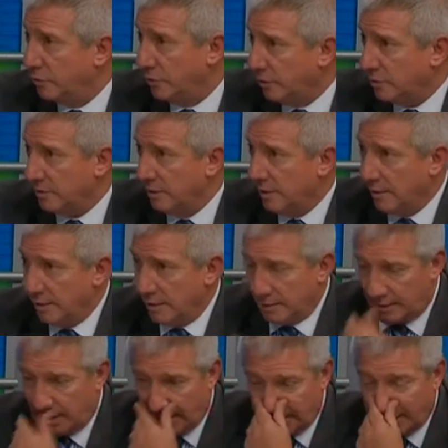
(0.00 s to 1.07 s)
juniors,
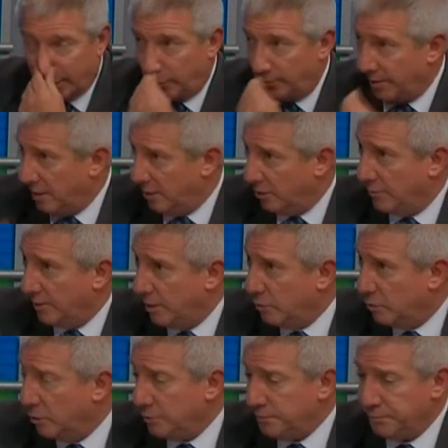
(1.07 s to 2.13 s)
clase
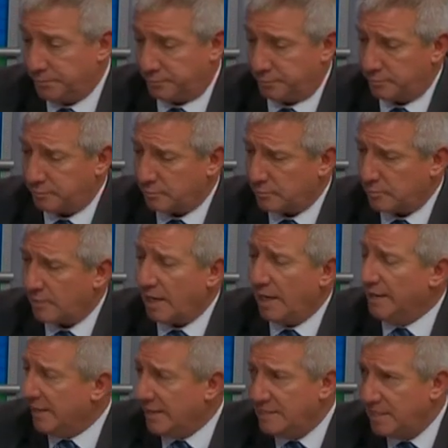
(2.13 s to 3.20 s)
2000-2001,
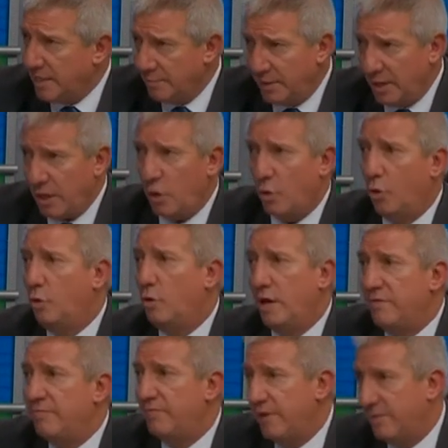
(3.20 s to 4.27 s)
en diciembre o
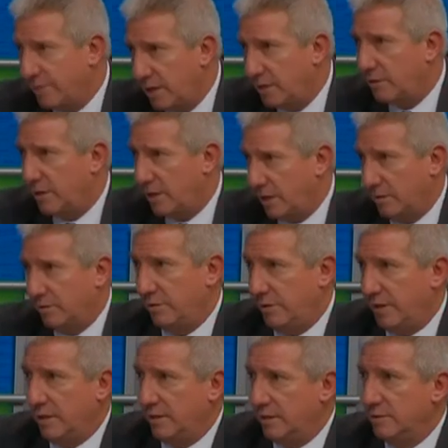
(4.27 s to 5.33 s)
en febrero del que
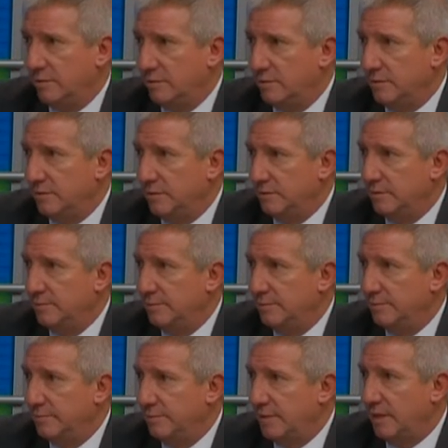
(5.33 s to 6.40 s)
viene.
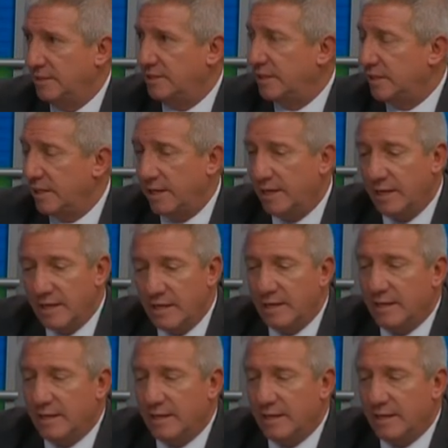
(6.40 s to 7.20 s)
Bien. Así que... ¿Una